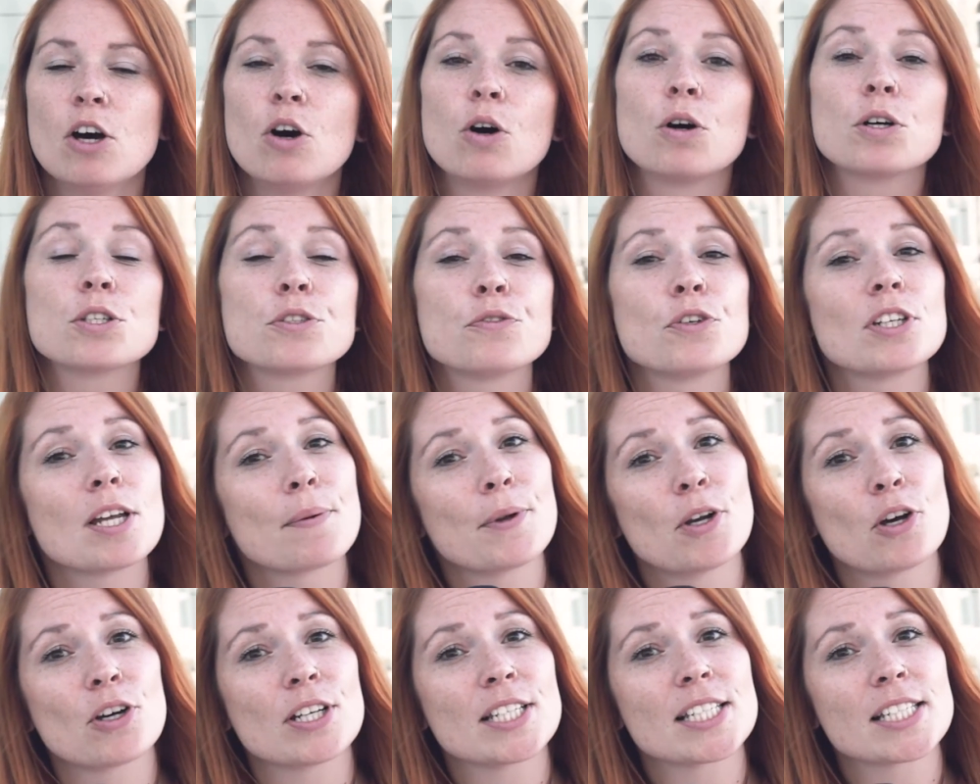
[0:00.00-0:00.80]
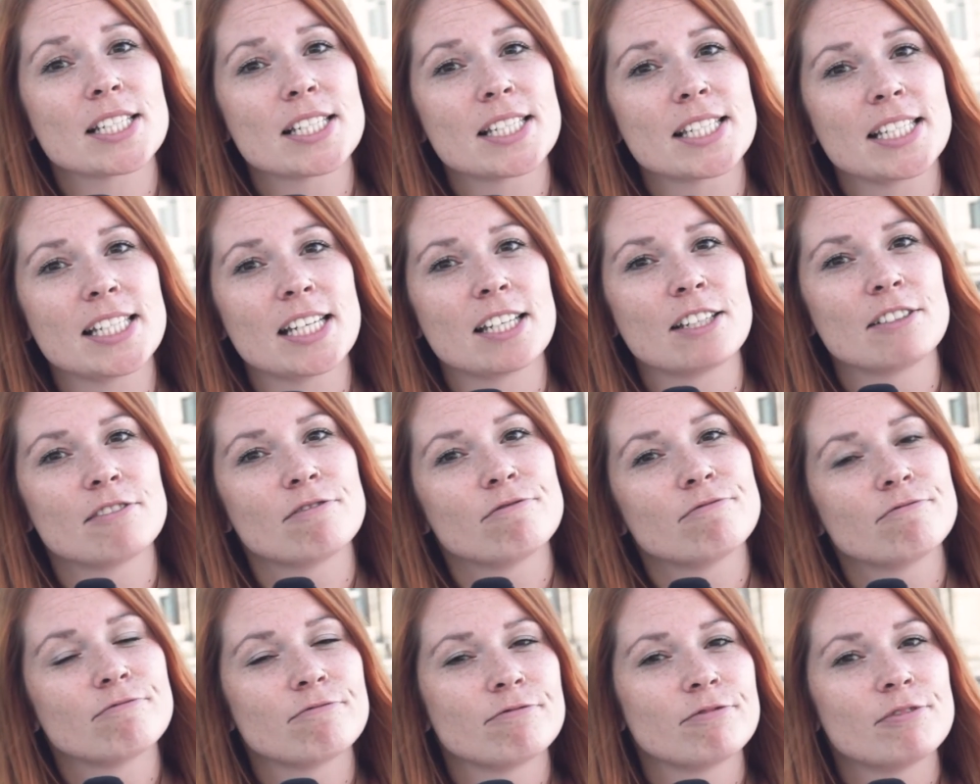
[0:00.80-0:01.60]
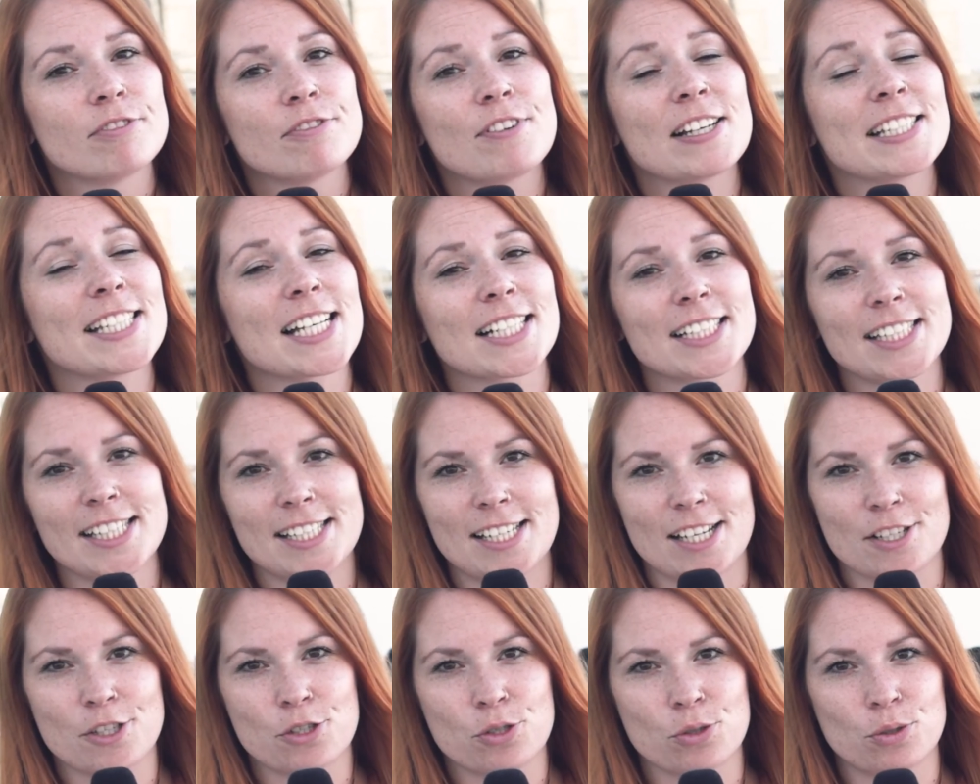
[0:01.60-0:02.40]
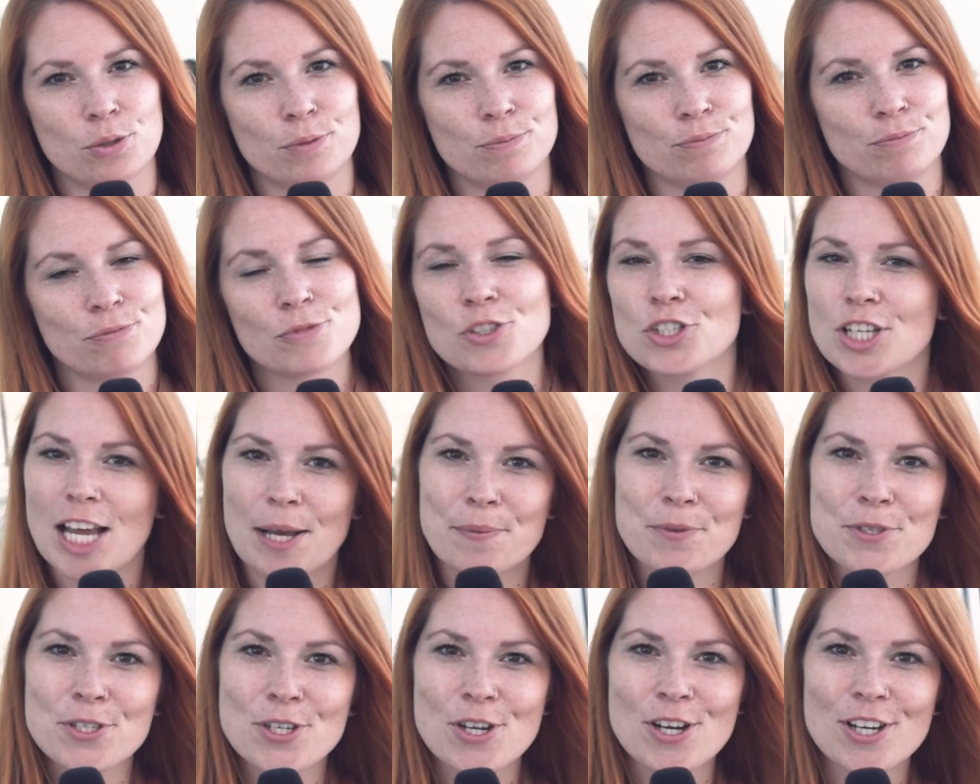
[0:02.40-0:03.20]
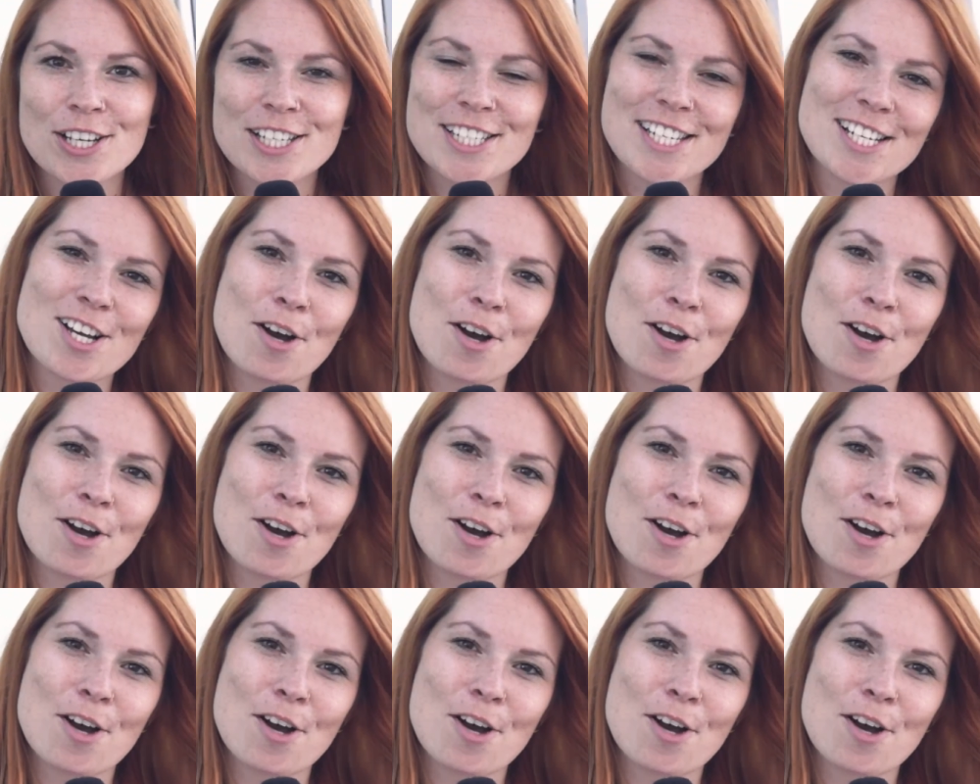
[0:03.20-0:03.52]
Uns würde aber noch interessieren, was sagt ihr dazu? Schreibt es doch in die